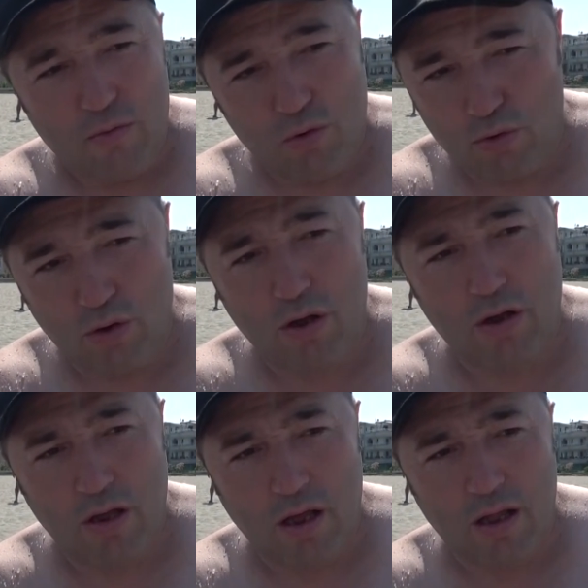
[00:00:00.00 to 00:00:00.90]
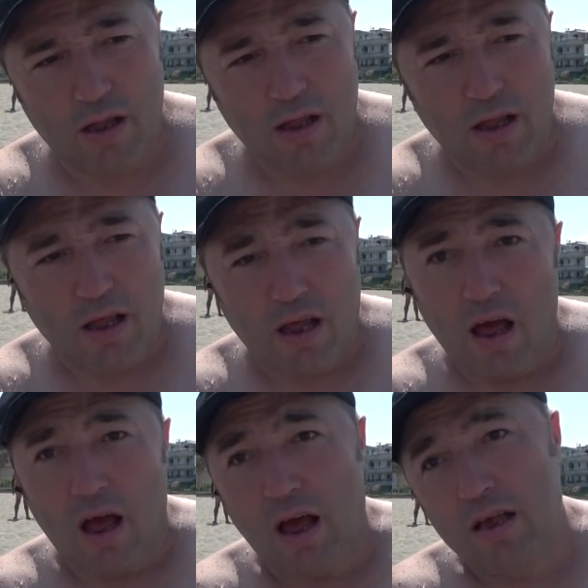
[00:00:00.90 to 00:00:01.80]
Orada nasıl hava sıcaklıkları?
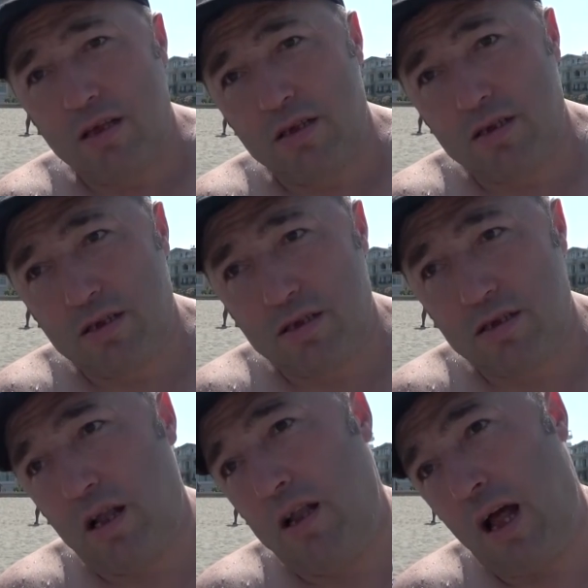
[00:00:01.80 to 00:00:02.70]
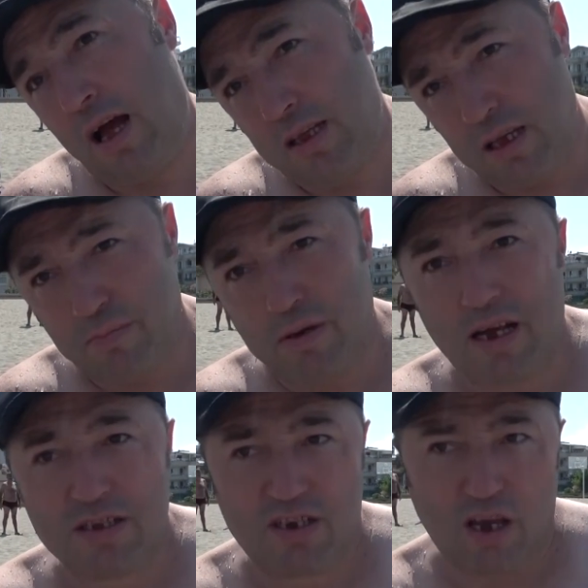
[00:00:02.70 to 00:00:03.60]
Ladik
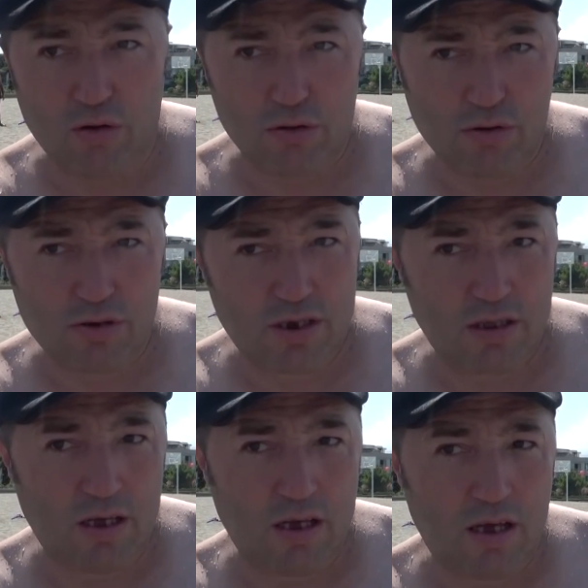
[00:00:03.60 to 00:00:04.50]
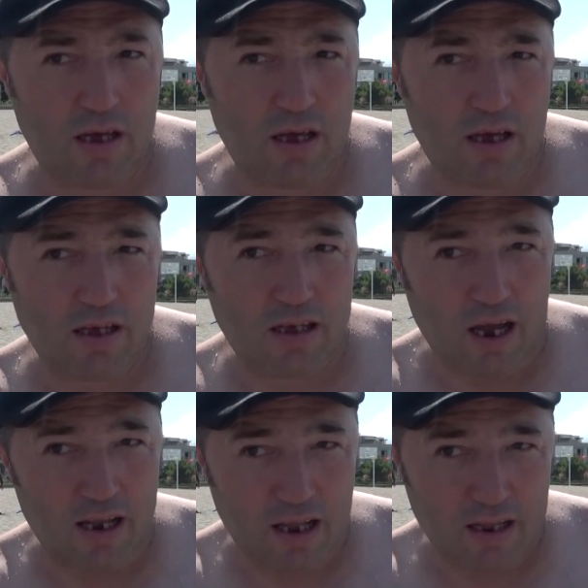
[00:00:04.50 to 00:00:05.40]
biraz şey olduğu için e,
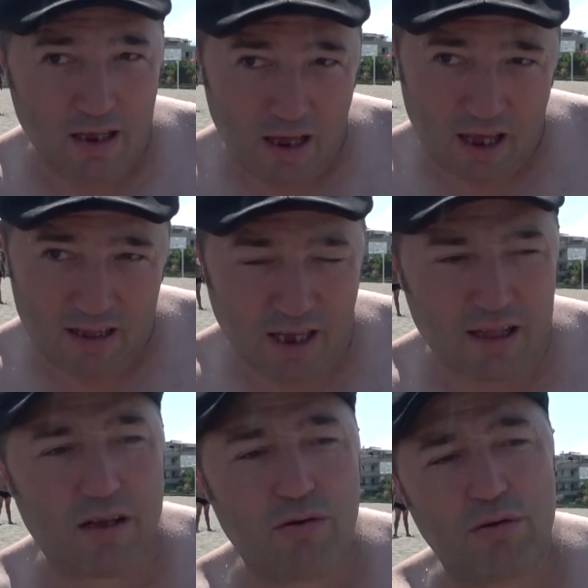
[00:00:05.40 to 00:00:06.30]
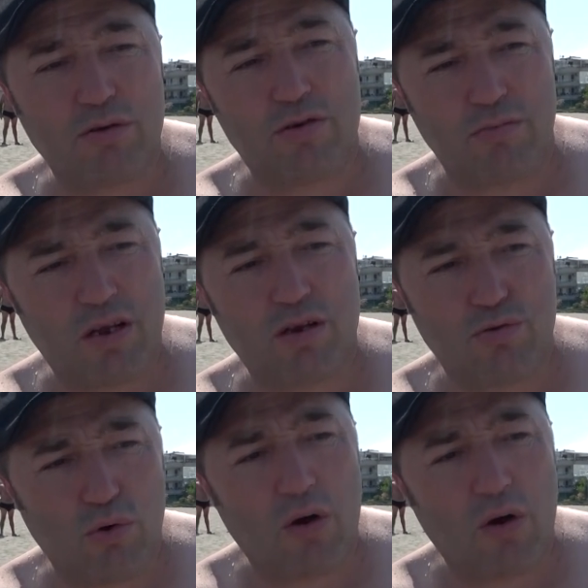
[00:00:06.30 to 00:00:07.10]
yaylanın etekleri olduğu için biraz soğuk.